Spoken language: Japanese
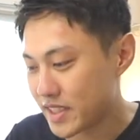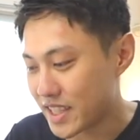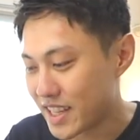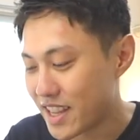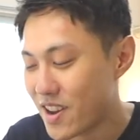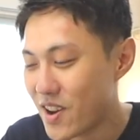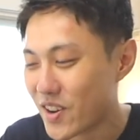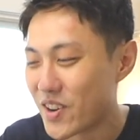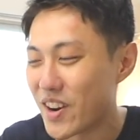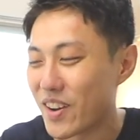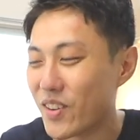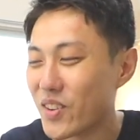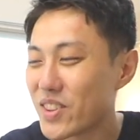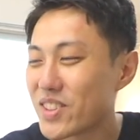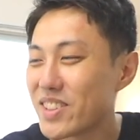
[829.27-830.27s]
いやでもこれ
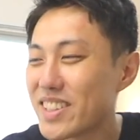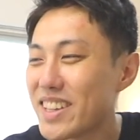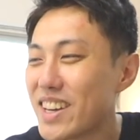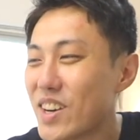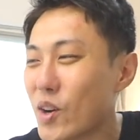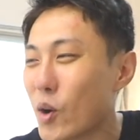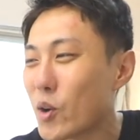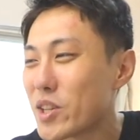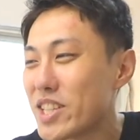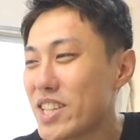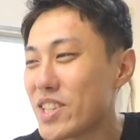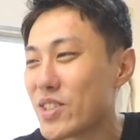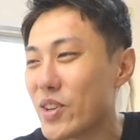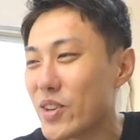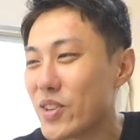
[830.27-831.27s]
本当に欲し
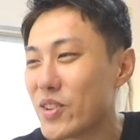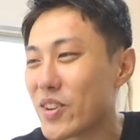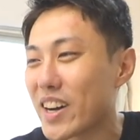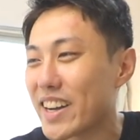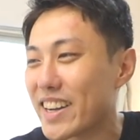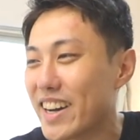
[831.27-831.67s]
い人いるのか